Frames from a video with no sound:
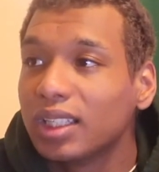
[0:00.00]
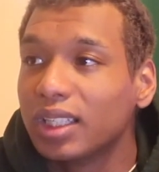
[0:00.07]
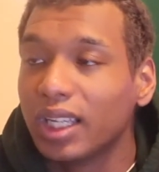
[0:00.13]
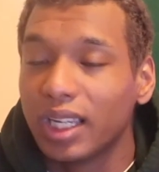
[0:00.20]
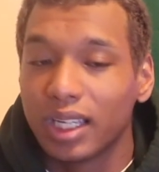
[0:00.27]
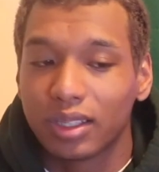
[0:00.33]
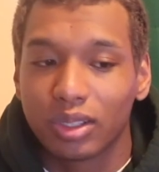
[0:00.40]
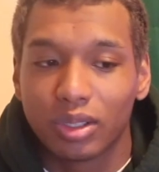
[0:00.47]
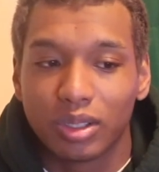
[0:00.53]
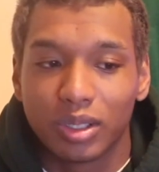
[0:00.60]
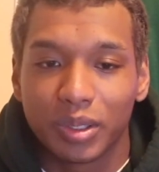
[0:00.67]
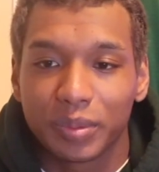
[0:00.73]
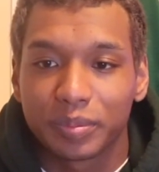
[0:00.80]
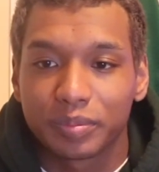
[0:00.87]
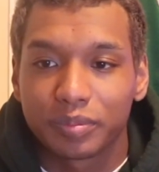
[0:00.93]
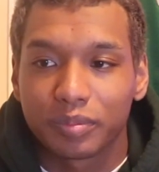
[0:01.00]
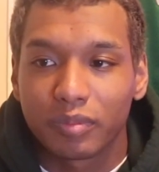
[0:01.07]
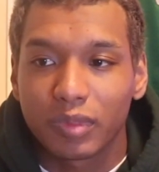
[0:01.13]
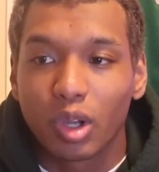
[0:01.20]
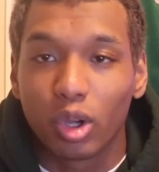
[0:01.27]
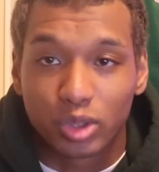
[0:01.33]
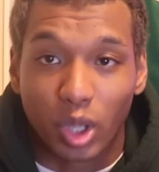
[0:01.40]
でえっ、と
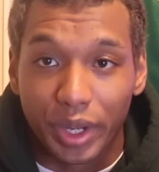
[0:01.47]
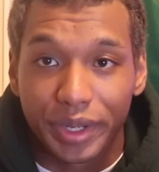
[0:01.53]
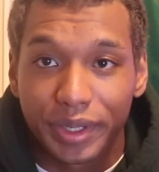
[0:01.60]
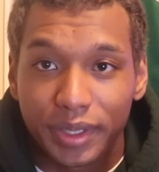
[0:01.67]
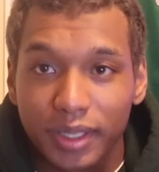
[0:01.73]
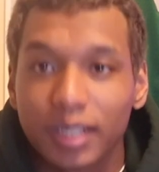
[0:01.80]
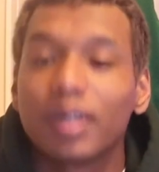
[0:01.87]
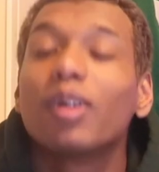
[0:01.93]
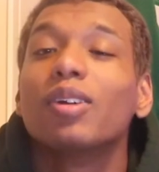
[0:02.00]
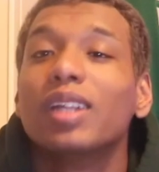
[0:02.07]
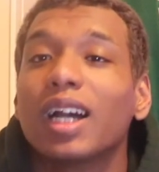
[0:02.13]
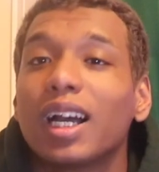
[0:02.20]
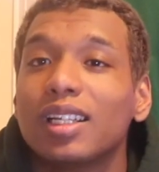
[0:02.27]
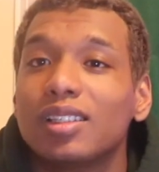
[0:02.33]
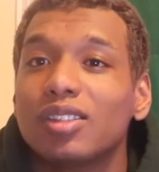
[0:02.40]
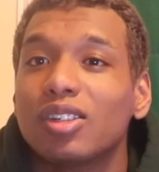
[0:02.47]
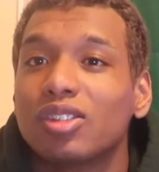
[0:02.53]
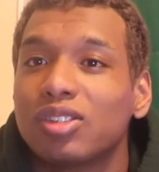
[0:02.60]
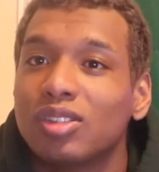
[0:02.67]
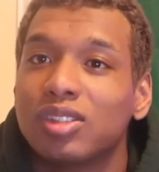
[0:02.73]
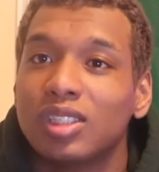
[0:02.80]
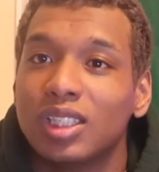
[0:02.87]
細いこんな感じの手
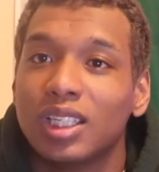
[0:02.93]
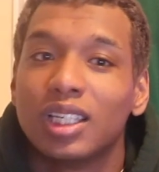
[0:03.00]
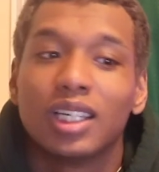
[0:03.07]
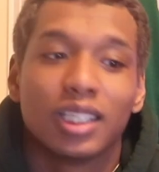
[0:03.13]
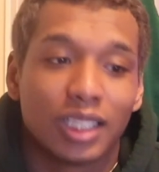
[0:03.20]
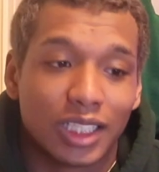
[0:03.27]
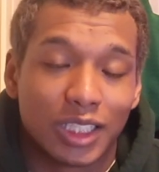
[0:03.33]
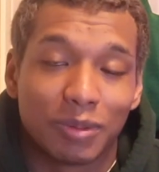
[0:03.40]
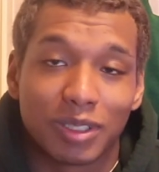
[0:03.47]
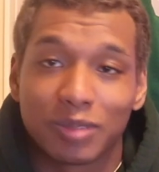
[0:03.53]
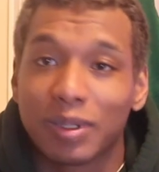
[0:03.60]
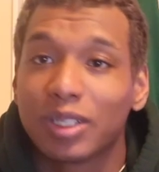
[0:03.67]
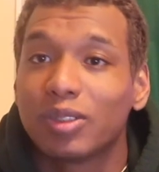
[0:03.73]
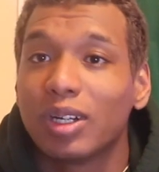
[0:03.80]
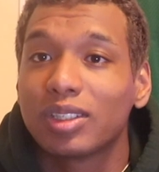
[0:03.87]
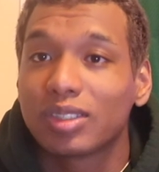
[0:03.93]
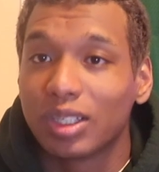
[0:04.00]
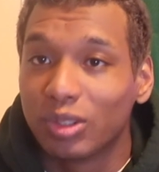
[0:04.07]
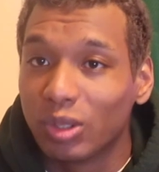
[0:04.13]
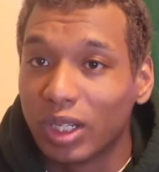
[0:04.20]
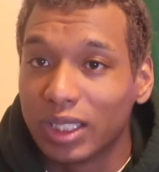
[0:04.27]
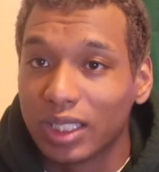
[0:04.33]
術になってます、まあ、詳しくは
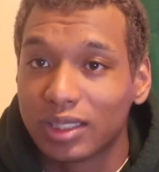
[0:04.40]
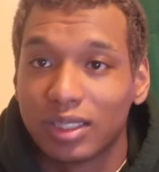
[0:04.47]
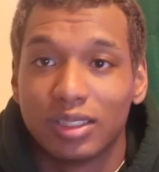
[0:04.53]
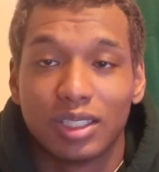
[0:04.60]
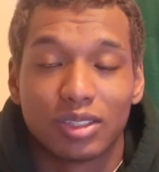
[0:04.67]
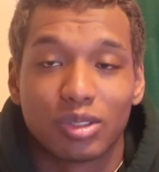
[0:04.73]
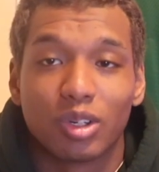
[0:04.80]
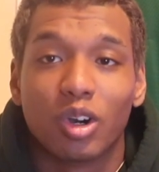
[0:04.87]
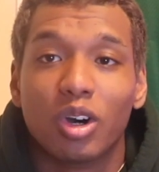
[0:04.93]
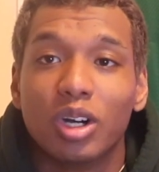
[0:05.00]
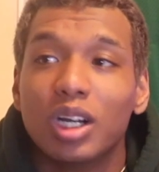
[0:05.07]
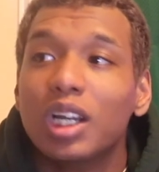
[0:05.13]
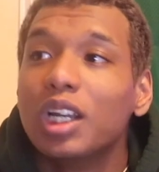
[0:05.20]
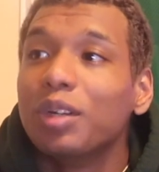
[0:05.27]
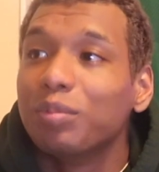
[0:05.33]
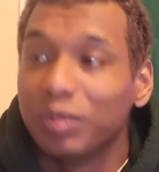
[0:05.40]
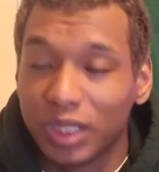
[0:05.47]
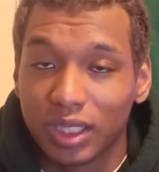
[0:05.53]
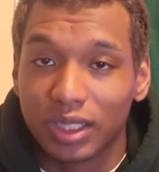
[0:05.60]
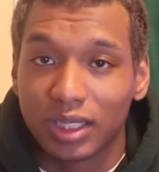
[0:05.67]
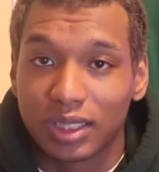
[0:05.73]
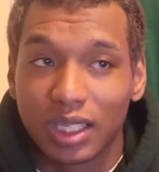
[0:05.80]
動画出してるんでそれを見
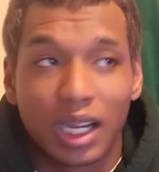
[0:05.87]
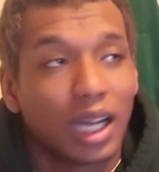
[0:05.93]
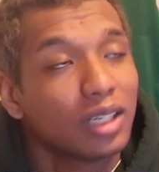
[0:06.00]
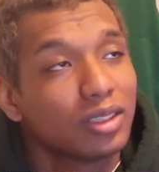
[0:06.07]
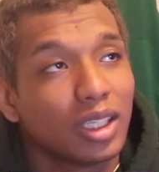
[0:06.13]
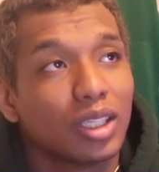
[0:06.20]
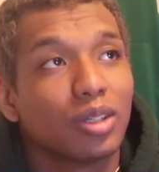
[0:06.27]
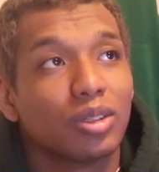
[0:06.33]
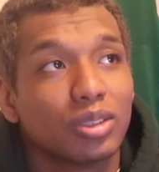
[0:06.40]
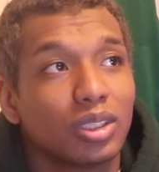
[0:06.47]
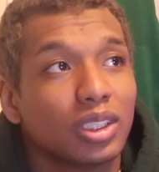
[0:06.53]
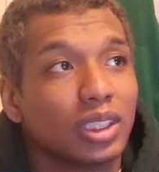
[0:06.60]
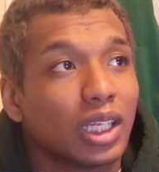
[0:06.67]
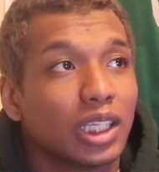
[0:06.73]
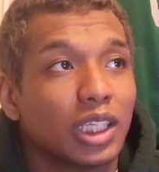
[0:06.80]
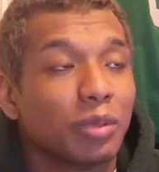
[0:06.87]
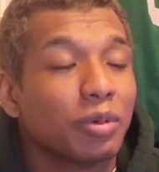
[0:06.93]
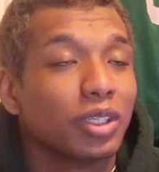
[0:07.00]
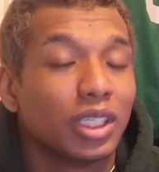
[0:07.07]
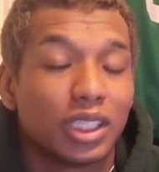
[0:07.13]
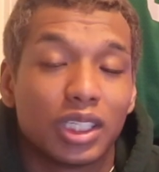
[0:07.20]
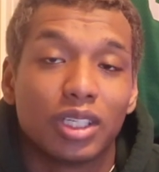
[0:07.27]
てくださいある程度本当に何で
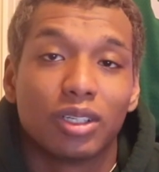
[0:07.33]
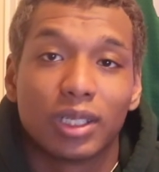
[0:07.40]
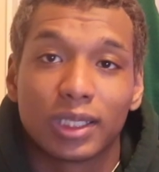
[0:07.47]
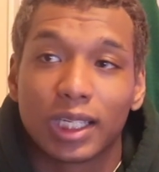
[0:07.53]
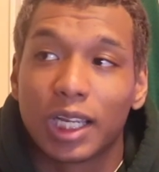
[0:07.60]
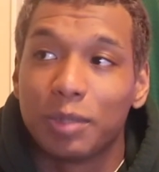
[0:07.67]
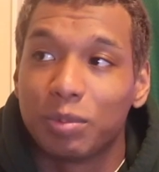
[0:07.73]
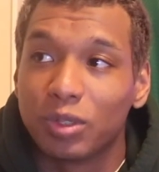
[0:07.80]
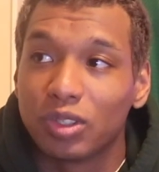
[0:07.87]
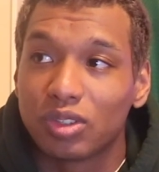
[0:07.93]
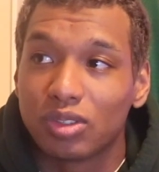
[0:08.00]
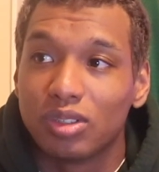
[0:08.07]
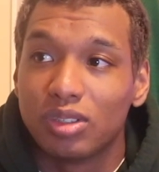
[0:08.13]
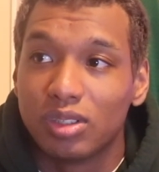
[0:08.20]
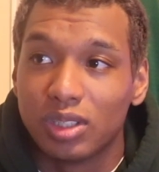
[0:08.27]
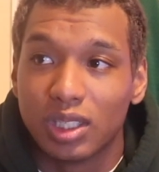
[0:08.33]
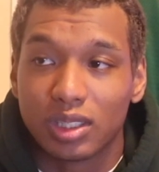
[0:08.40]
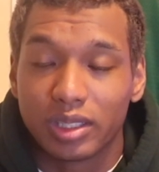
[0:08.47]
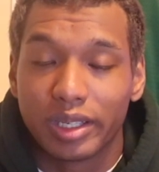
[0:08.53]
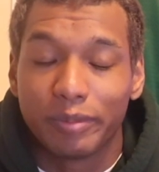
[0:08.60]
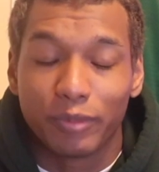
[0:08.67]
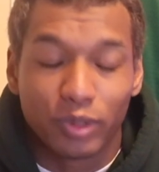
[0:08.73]
もできるようなタイプの手術で
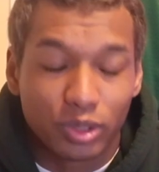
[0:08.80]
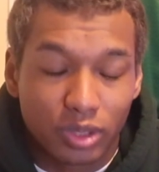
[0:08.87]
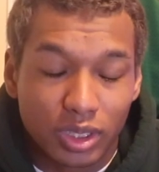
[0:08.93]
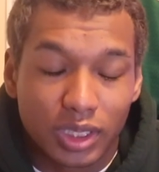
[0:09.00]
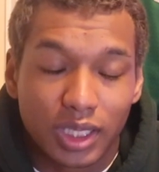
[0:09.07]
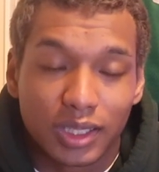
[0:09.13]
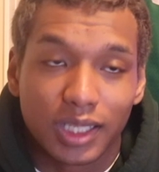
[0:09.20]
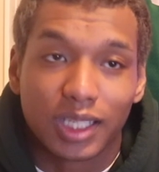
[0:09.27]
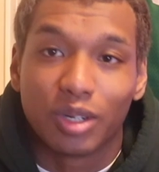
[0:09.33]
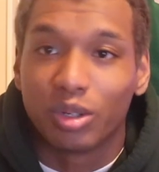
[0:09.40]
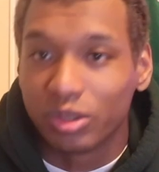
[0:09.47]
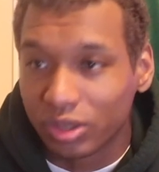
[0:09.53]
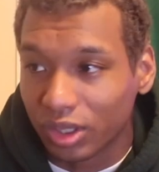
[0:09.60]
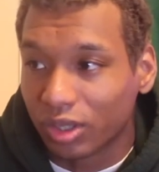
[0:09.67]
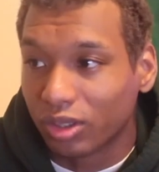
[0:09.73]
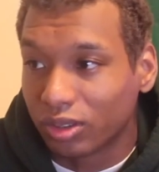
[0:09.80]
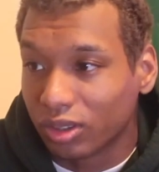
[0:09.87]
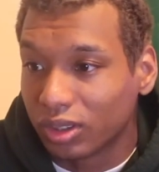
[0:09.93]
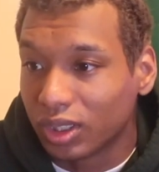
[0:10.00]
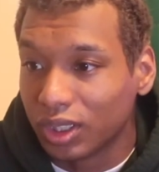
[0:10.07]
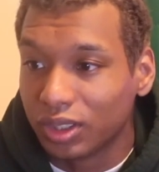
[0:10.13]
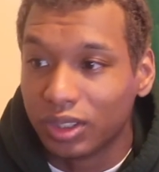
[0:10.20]
すね本当に決定が細いことっ
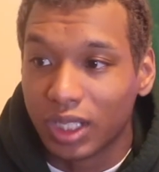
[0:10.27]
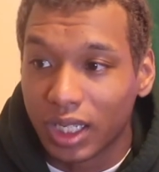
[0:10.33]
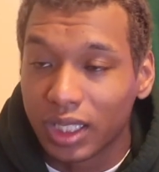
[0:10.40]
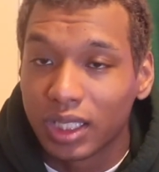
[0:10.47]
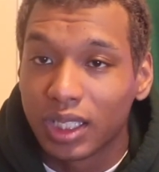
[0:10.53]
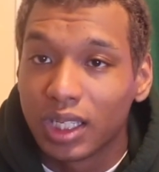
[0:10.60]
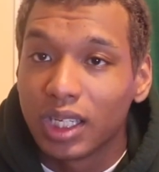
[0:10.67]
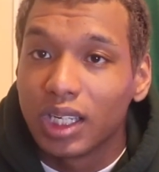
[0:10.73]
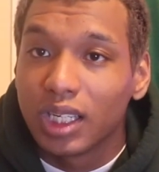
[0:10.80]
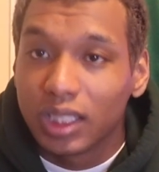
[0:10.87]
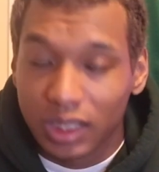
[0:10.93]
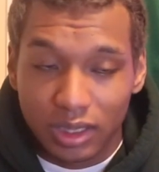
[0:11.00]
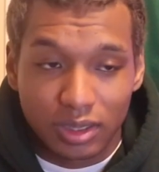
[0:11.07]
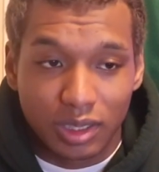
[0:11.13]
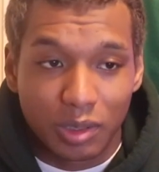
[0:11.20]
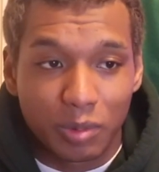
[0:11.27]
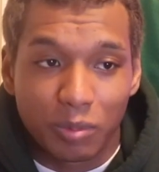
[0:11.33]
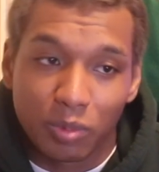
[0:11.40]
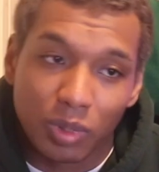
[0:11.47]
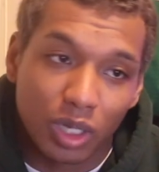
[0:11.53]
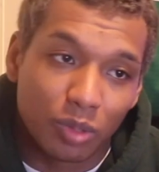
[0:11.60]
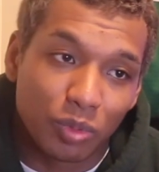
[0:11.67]
ていうぐらいですね、
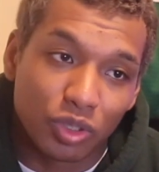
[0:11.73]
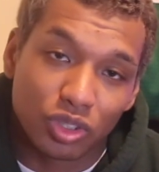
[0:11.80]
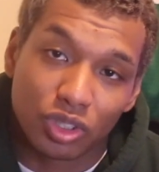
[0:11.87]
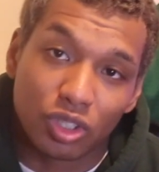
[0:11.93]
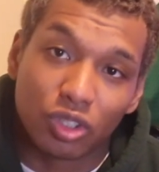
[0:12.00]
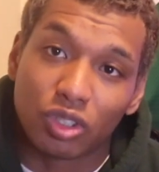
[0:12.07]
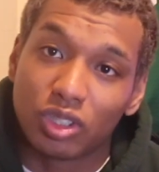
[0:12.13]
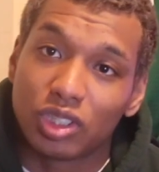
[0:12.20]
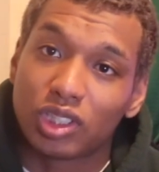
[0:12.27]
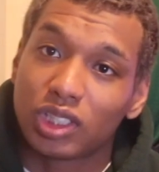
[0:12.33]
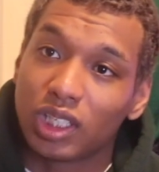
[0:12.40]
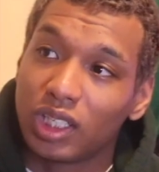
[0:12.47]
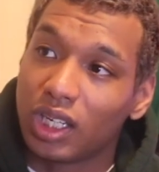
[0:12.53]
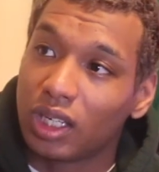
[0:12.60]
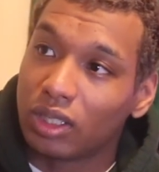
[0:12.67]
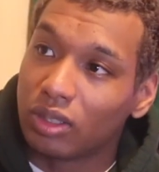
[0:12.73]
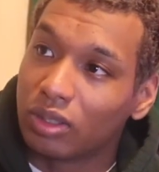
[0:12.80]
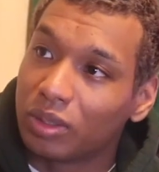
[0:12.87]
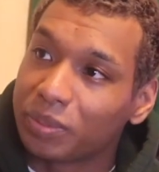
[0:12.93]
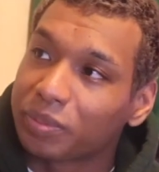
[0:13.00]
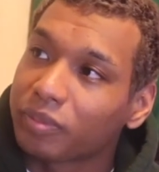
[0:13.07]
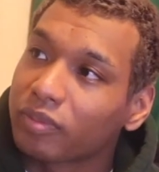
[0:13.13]
まあ、あの母子のところにしっかりあの